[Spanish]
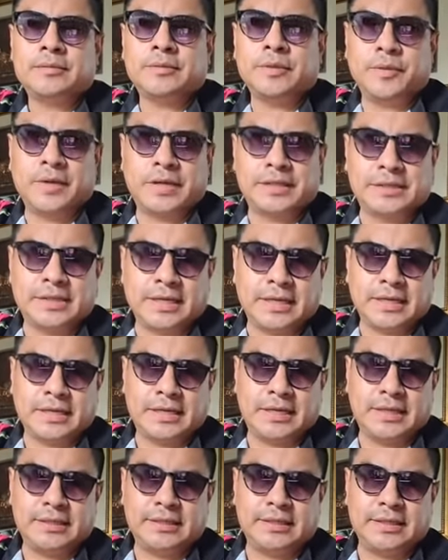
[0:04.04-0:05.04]
Muy buenas
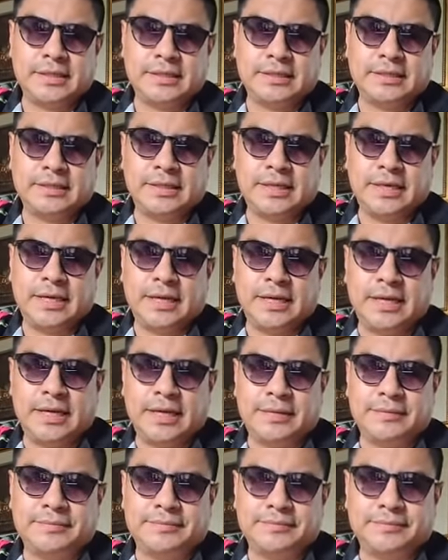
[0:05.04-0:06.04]
tardes.
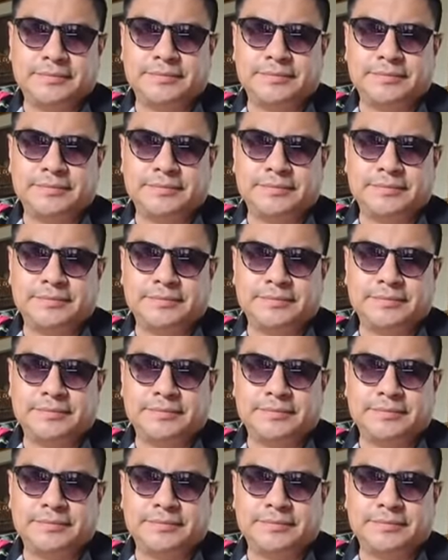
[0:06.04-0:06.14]
Este,